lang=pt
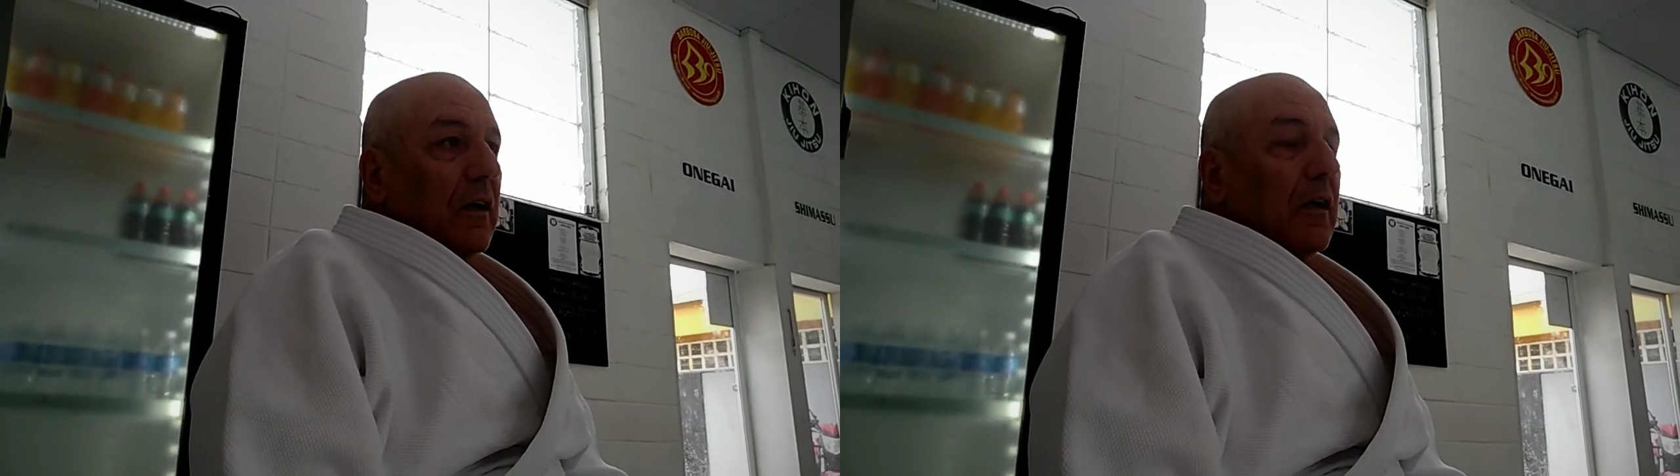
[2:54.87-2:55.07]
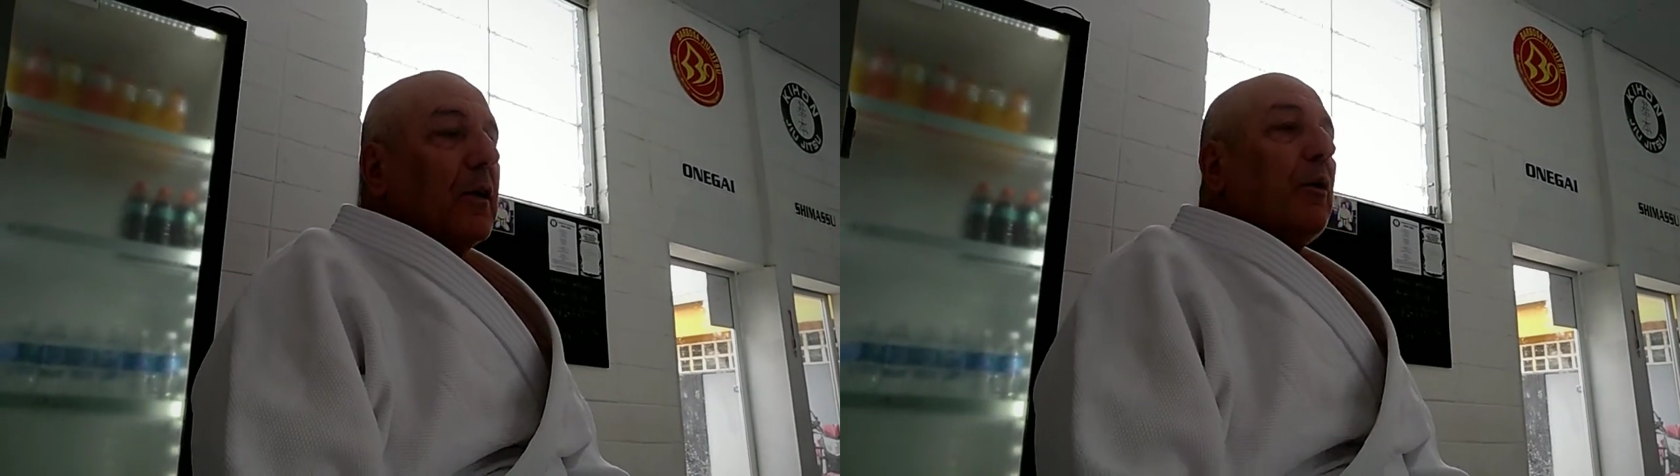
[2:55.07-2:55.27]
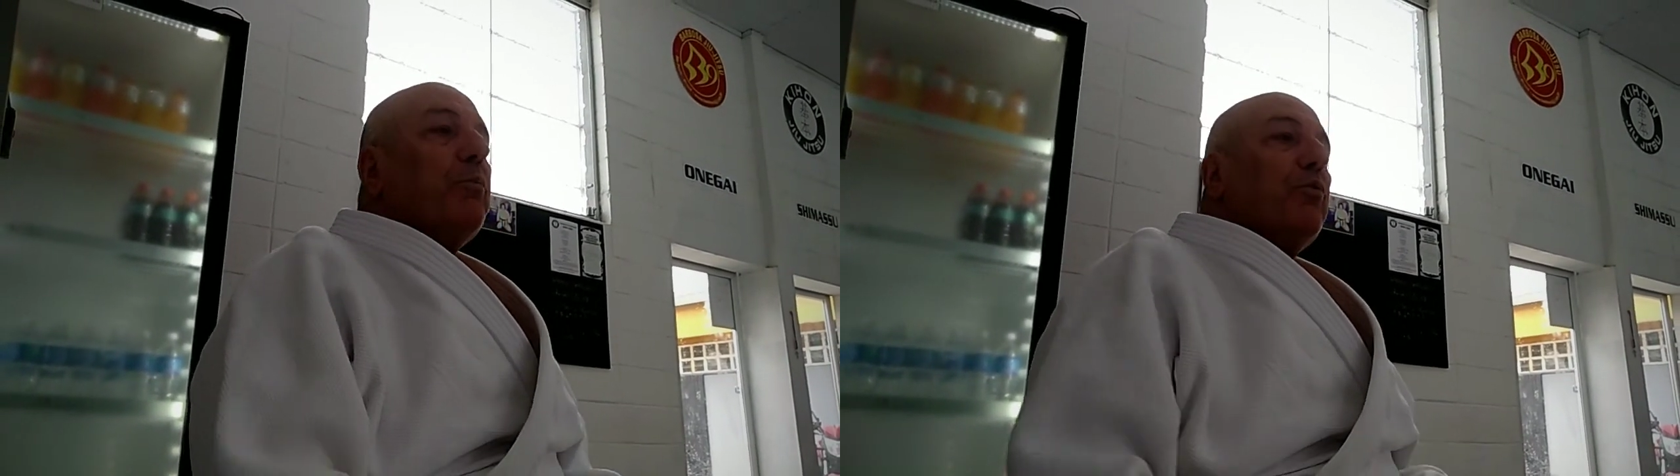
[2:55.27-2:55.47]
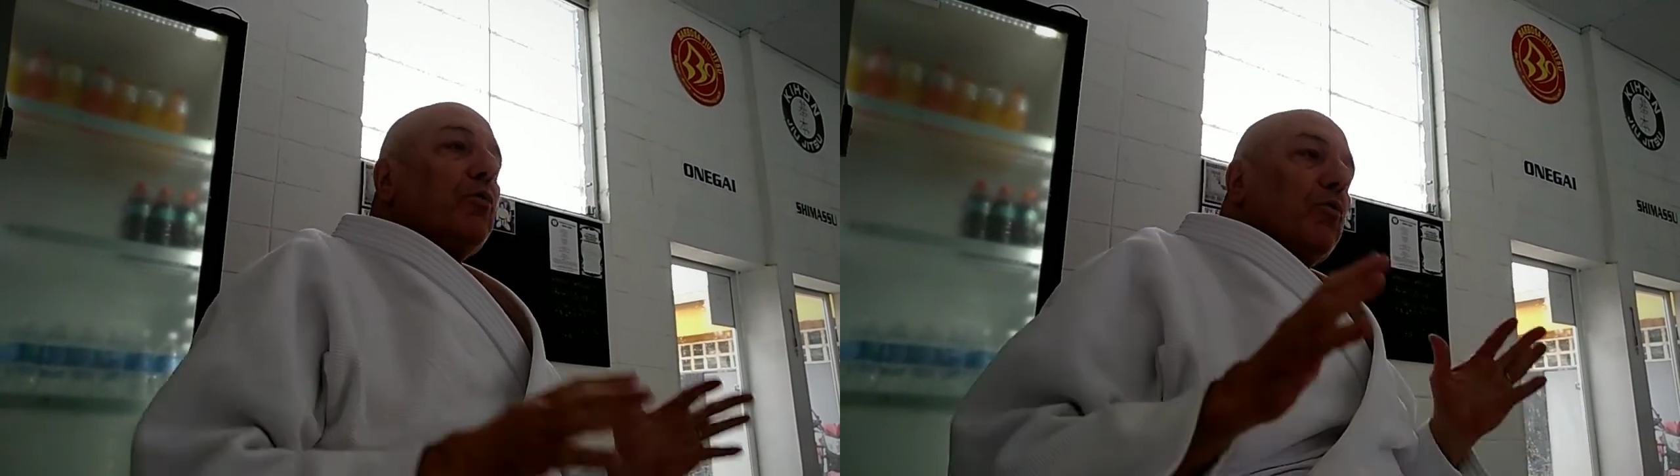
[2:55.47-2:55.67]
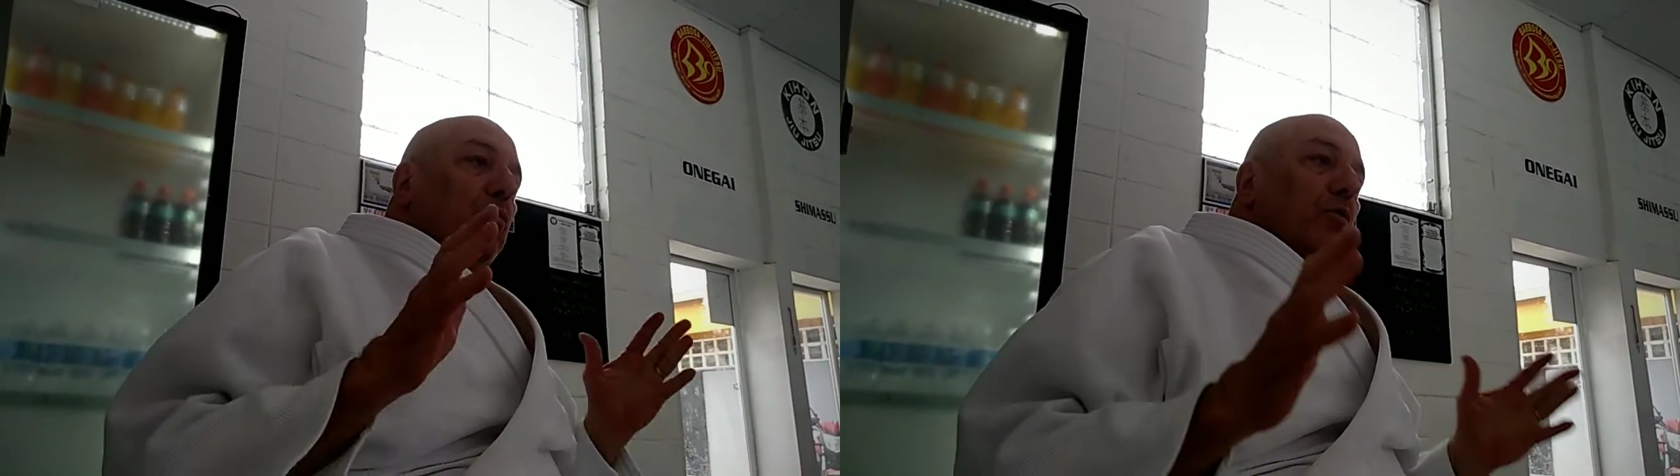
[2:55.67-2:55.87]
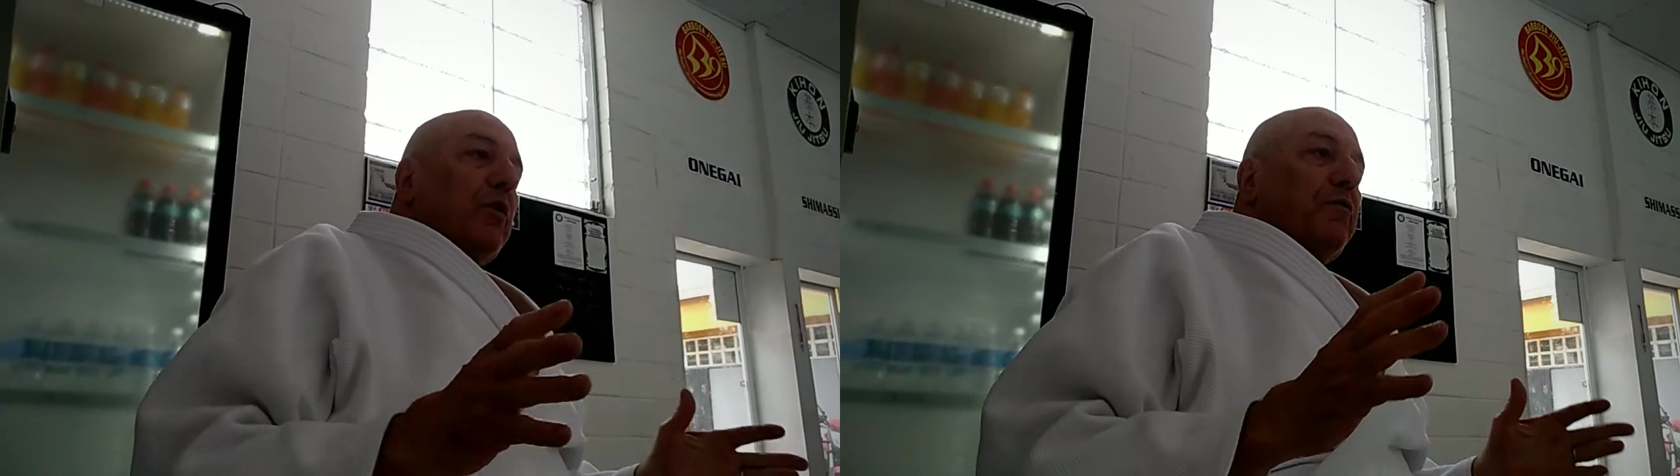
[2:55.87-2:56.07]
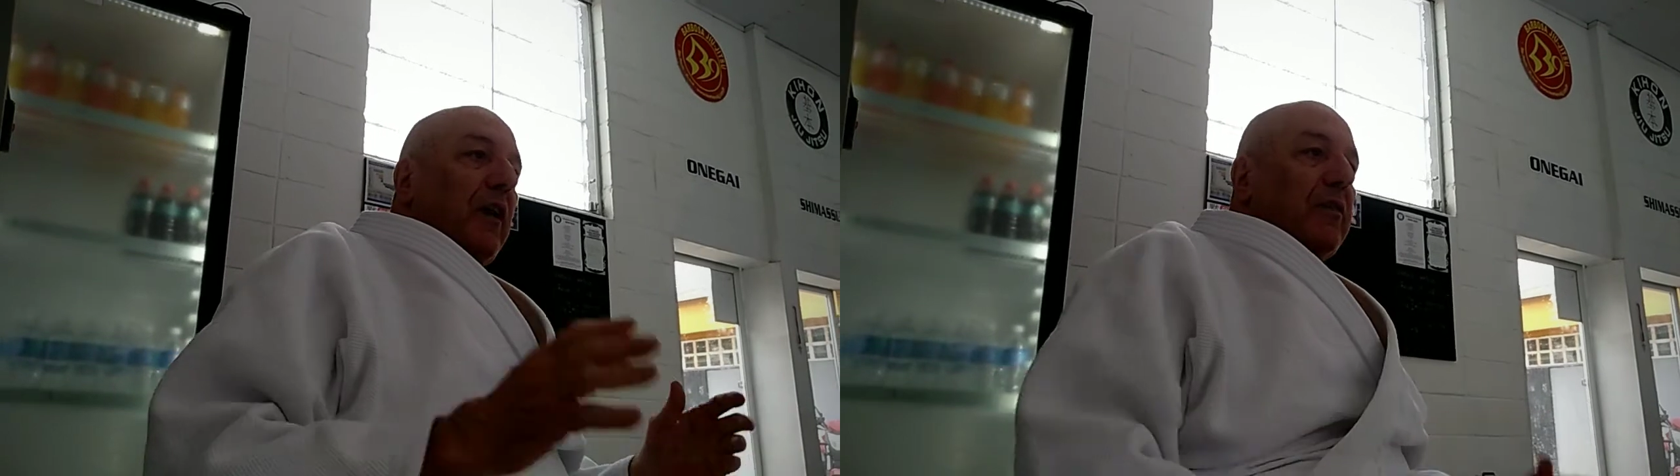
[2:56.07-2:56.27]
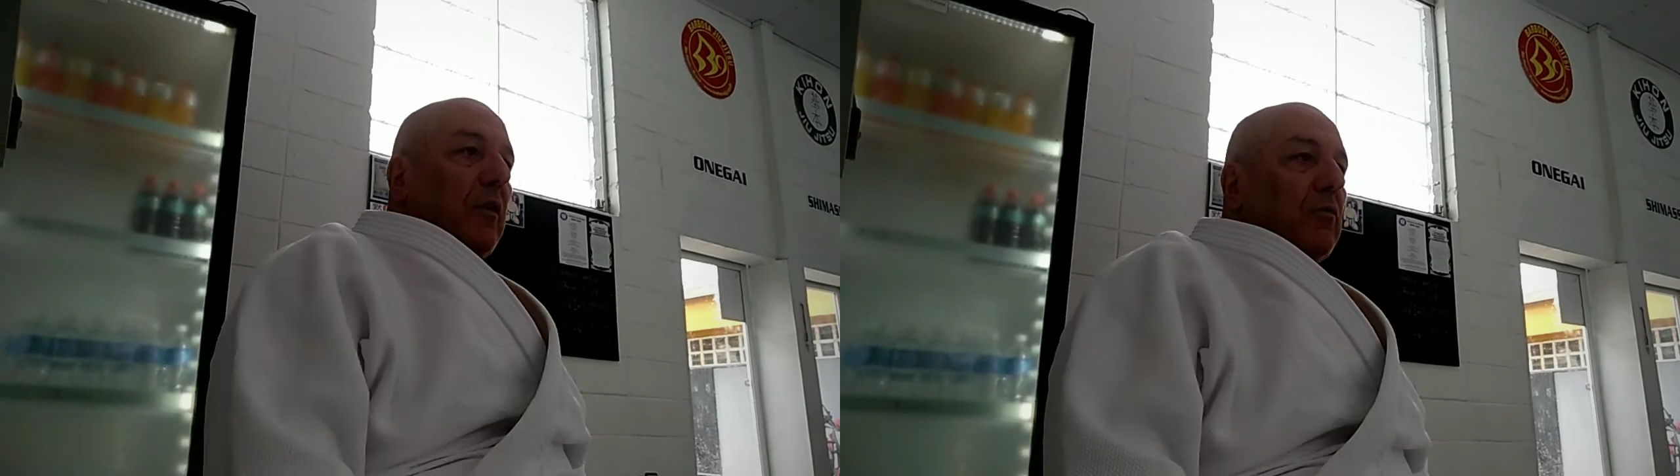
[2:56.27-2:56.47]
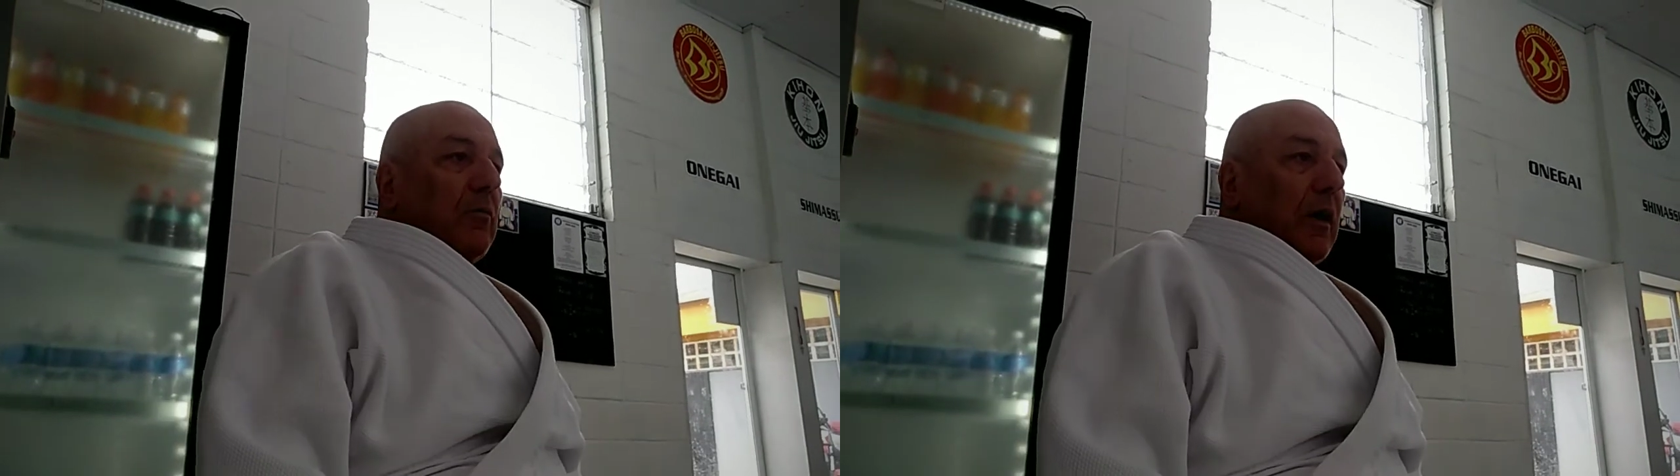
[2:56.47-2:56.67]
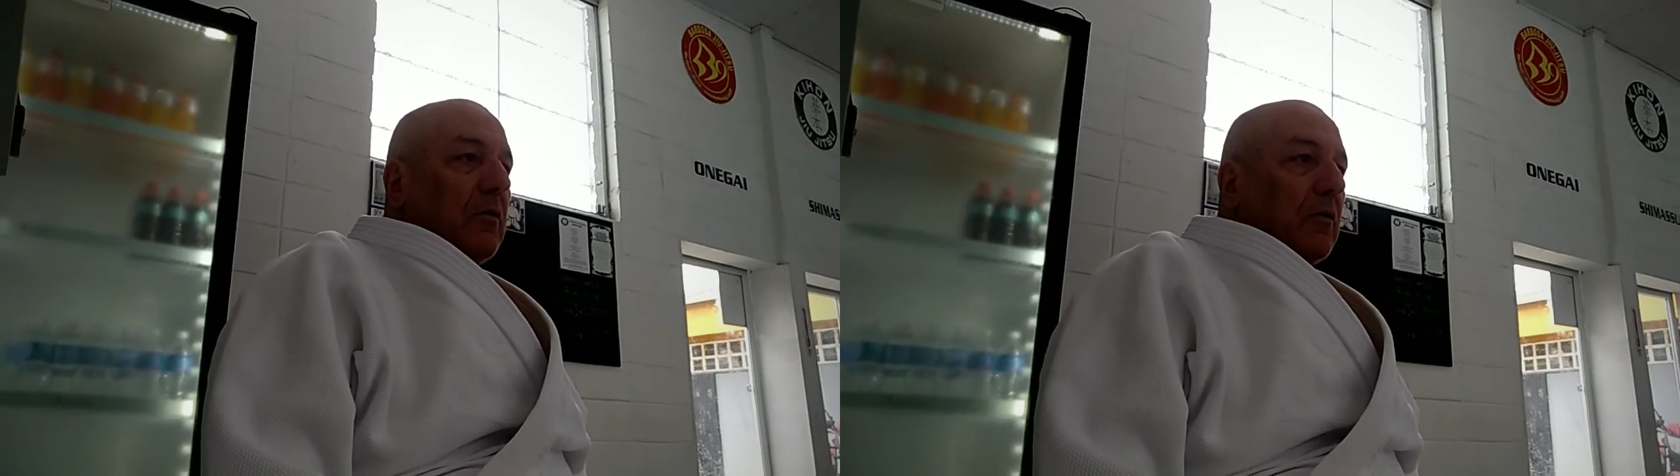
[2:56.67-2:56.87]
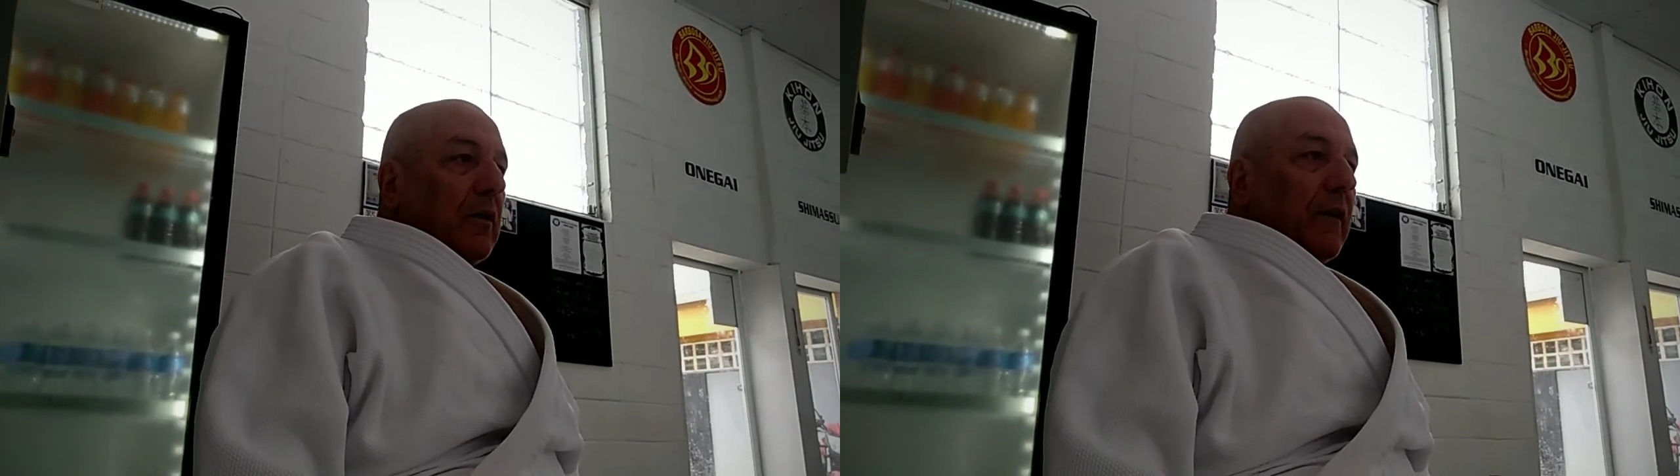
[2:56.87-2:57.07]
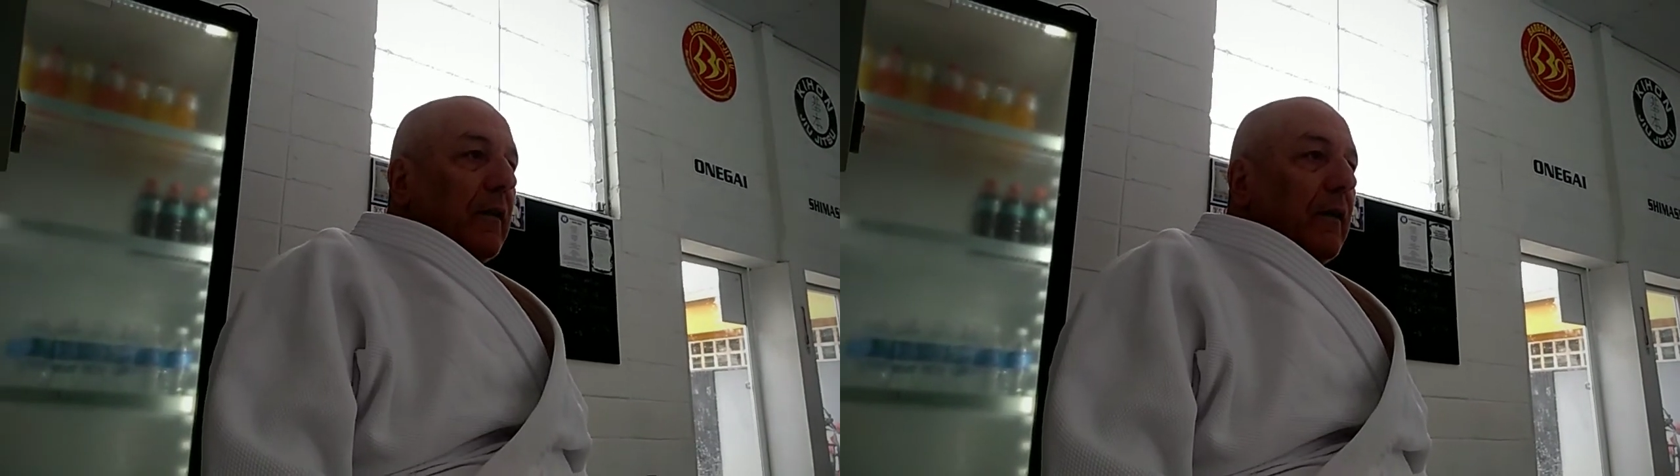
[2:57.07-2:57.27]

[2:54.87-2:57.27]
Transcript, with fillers: Então procure fazer alguma coisa.